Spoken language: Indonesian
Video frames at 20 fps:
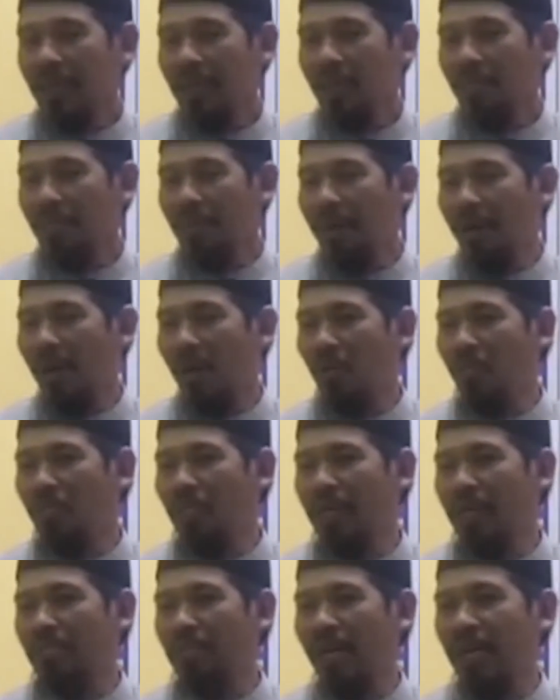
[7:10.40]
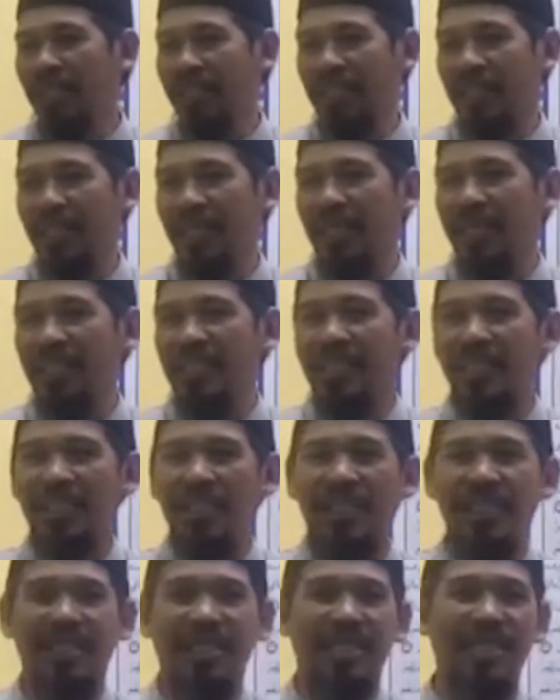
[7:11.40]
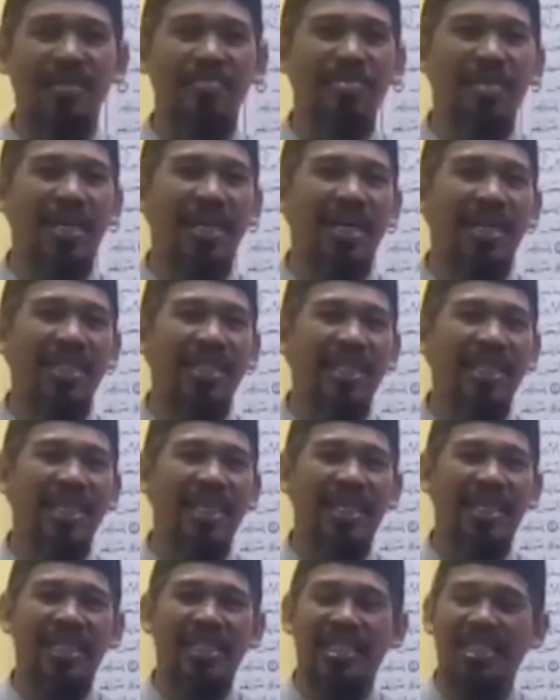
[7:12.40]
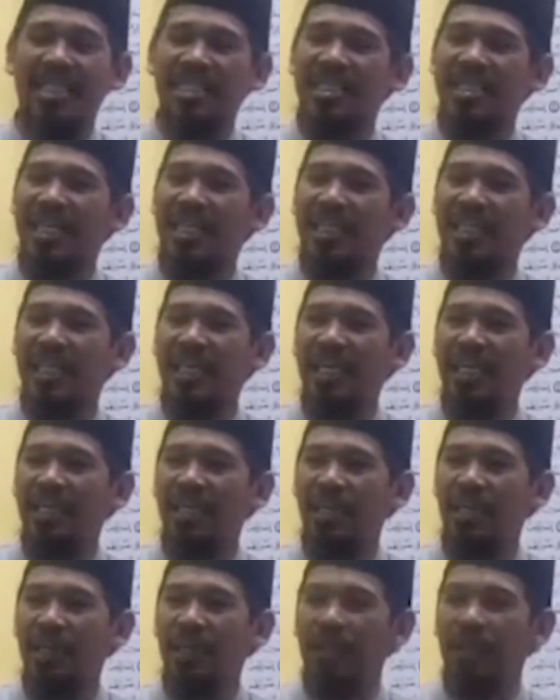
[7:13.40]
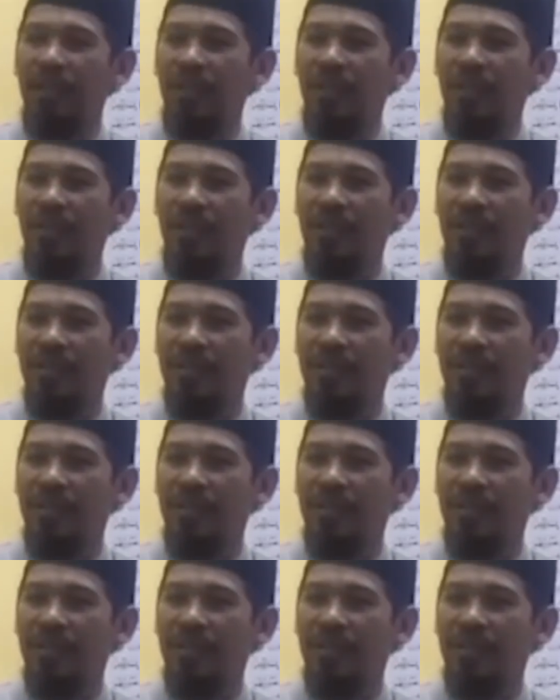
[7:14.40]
Mau bermaksiat saya tidak berani karena saya sedang dilihat Allah.